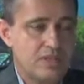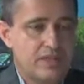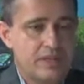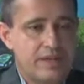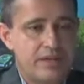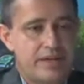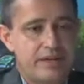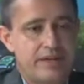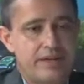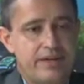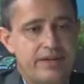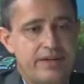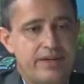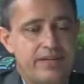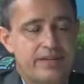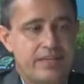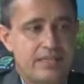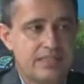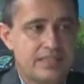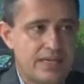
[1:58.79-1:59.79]

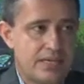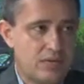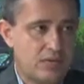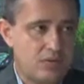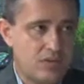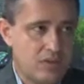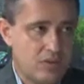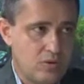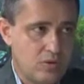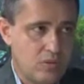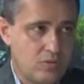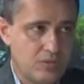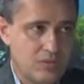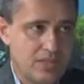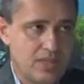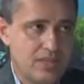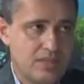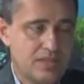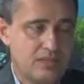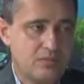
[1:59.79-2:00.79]
é, na Serra do Quilombo,
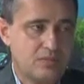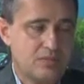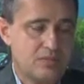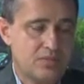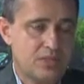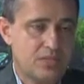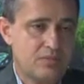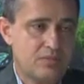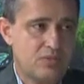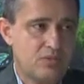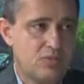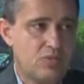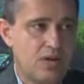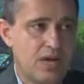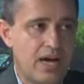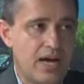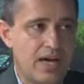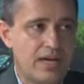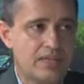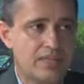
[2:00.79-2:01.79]
né, ali no município de
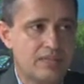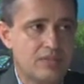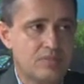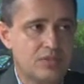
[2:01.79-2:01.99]
Currais,